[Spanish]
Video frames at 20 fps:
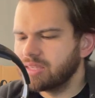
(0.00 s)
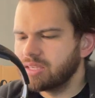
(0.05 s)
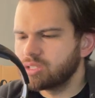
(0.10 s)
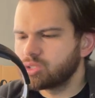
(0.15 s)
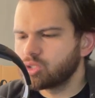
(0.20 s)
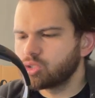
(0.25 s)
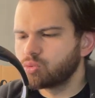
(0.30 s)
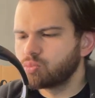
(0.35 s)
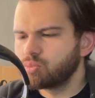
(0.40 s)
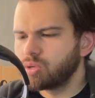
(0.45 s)
Y
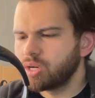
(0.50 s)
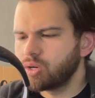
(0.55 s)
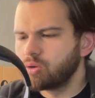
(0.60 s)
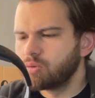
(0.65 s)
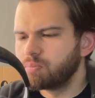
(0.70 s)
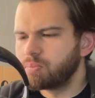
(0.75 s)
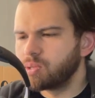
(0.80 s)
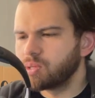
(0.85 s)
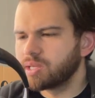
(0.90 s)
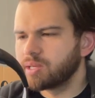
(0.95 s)
eso es
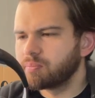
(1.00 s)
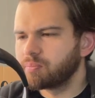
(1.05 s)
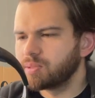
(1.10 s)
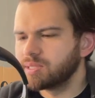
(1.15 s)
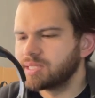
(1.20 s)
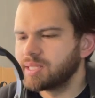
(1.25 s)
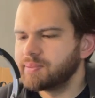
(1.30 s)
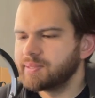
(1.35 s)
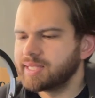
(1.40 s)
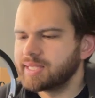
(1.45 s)
bueno porque
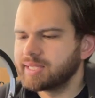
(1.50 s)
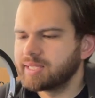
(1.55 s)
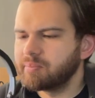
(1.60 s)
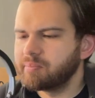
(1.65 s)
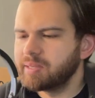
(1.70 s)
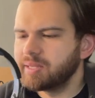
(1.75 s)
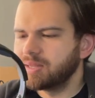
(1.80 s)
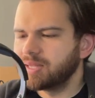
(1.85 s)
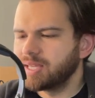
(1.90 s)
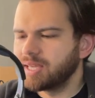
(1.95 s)
pues
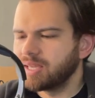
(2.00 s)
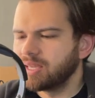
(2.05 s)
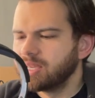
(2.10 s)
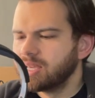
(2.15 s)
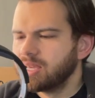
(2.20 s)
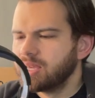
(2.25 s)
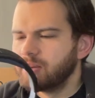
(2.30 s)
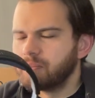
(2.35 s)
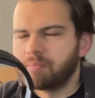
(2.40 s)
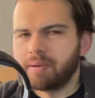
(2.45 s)
evidentemente
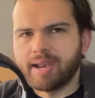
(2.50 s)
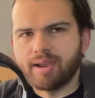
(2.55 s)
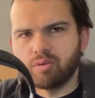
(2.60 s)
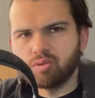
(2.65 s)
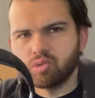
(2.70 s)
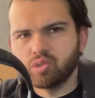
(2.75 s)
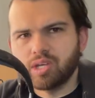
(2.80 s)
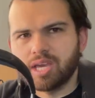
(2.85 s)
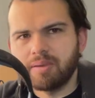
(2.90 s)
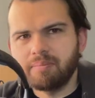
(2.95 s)
para
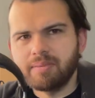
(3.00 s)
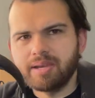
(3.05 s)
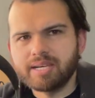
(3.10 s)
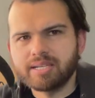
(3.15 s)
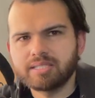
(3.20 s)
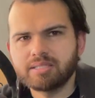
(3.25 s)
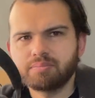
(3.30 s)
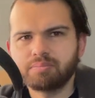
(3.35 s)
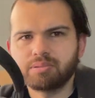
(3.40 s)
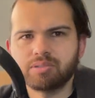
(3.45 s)
los
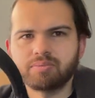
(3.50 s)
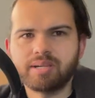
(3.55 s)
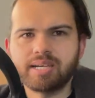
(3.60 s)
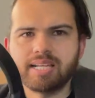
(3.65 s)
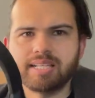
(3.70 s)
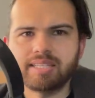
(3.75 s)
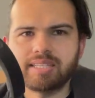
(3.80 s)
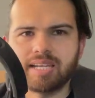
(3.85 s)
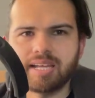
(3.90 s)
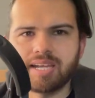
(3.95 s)
gamers pues van
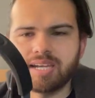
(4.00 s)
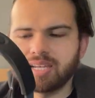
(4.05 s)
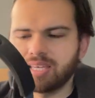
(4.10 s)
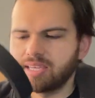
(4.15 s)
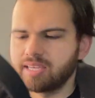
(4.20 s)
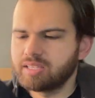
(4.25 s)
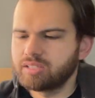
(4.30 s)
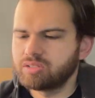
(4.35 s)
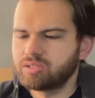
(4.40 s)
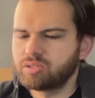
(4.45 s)
a traer
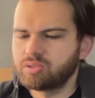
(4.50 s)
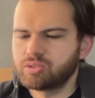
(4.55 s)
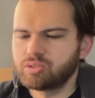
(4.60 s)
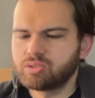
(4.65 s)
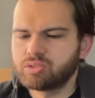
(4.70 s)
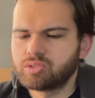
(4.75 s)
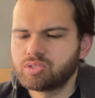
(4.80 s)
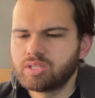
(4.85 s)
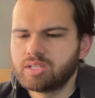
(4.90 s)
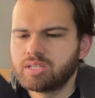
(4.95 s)

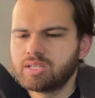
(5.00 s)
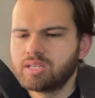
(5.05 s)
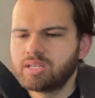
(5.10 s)
estos